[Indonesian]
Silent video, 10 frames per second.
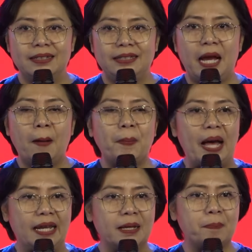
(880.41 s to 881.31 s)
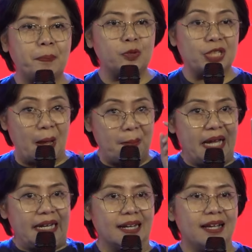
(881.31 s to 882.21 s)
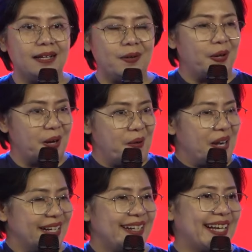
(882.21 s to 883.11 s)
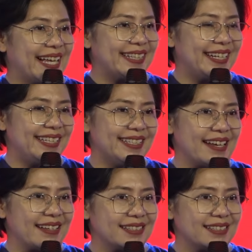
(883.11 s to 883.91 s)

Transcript: Yang paling utama adalah orang-orang di dekatnya kita.